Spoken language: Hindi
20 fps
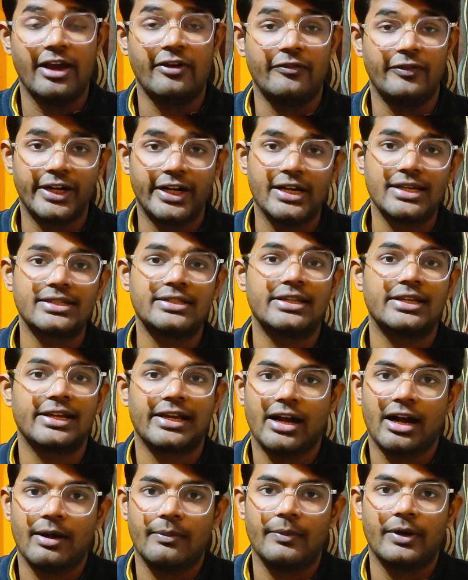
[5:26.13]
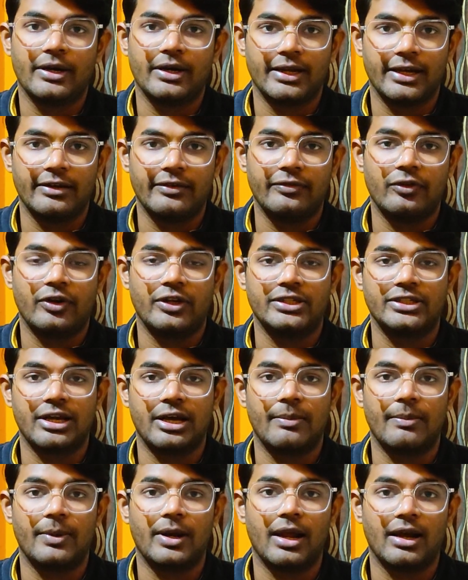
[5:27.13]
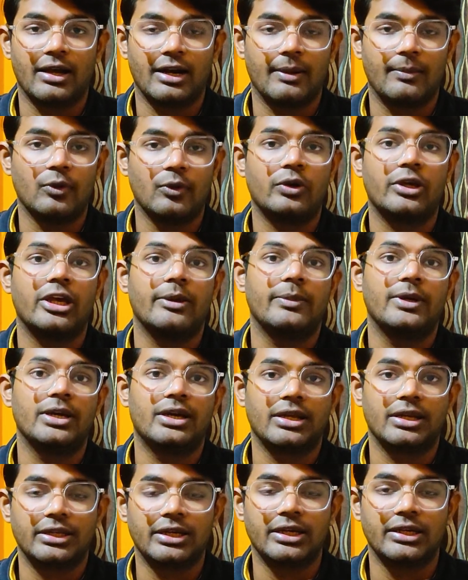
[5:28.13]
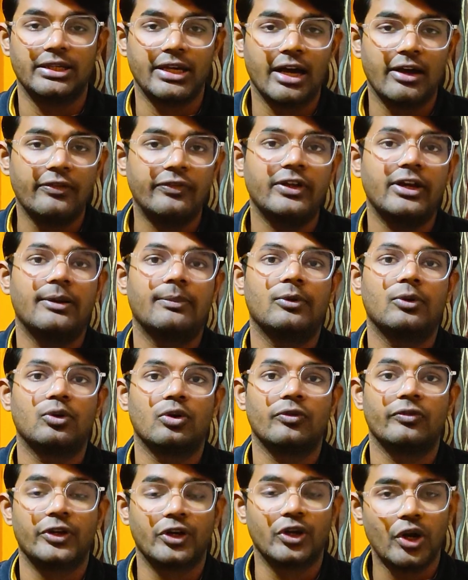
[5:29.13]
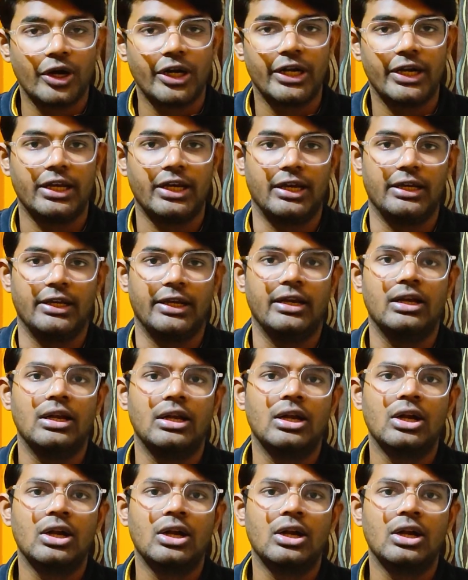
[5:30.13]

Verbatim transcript: हैवी टास्क के लिए काम करना है फॉर एग्जाम्पल अगर आप लोग गेमिंग करनी है या फिर आप लोगों को वीडियो एडिटिंग करनी है